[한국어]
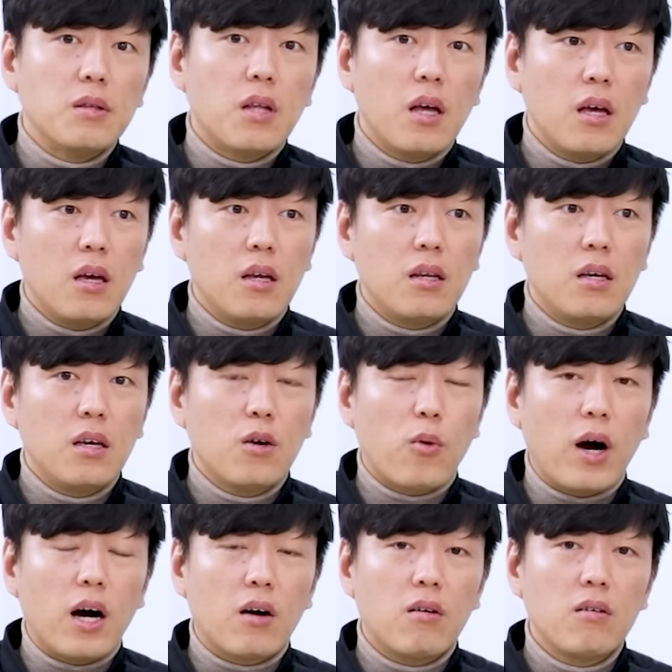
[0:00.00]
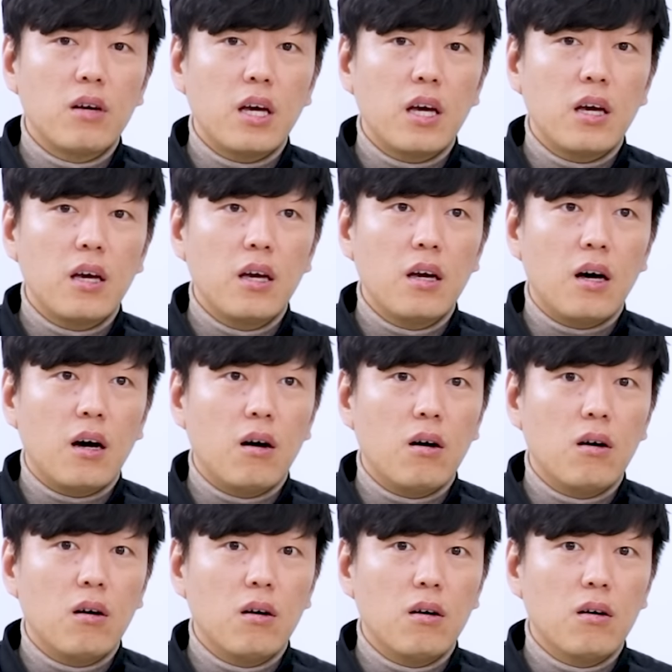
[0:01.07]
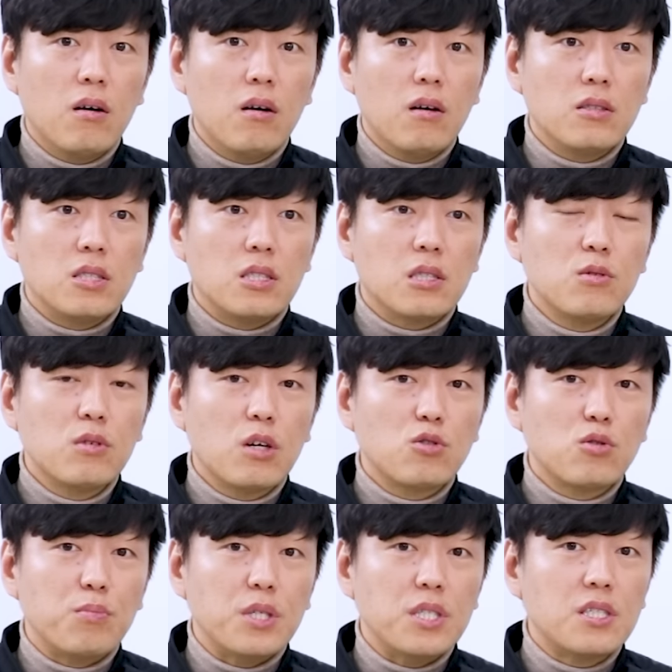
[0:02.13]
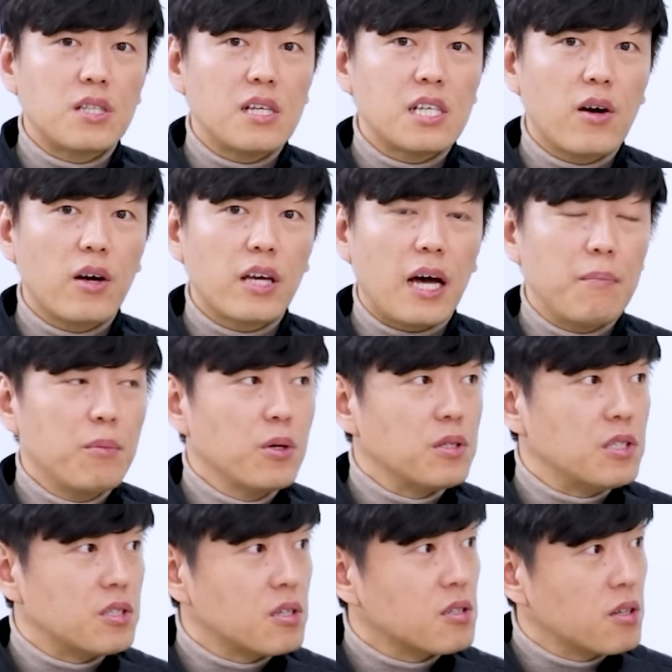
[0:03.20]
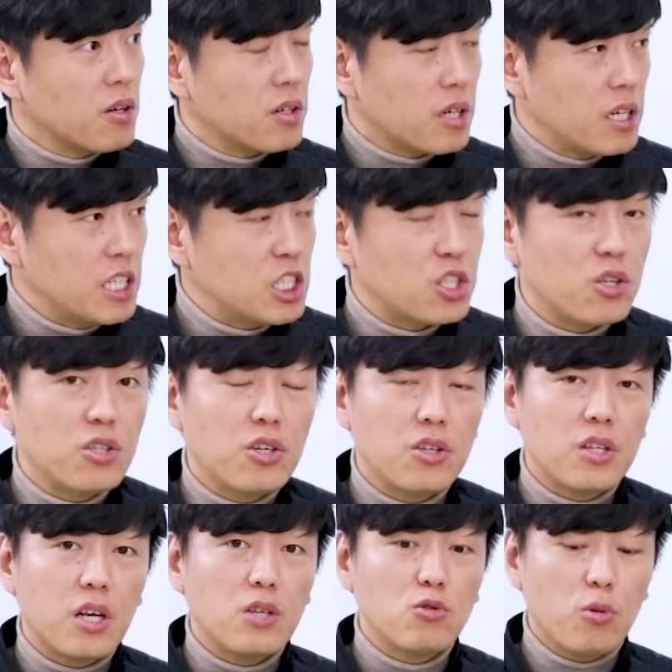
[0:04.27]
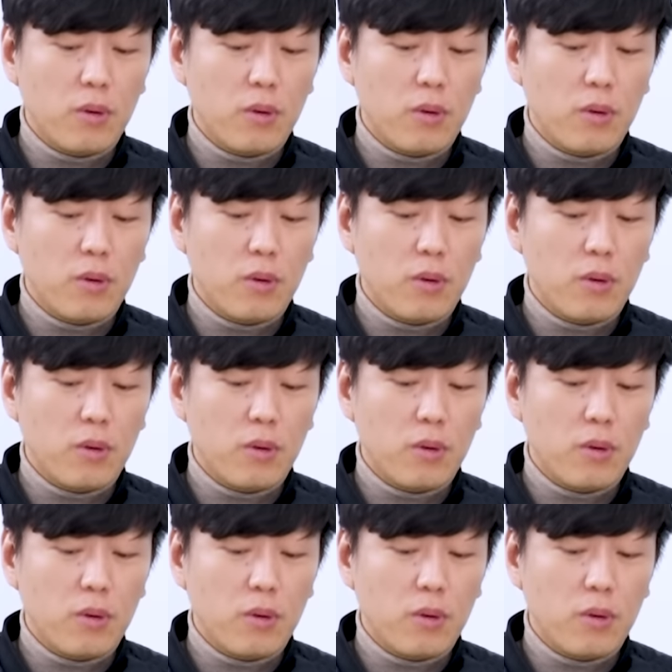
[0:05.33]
인텔이 과거에 지금과 좀 비슷한 상황이 한 번 있었어요. 그러니까 2000년대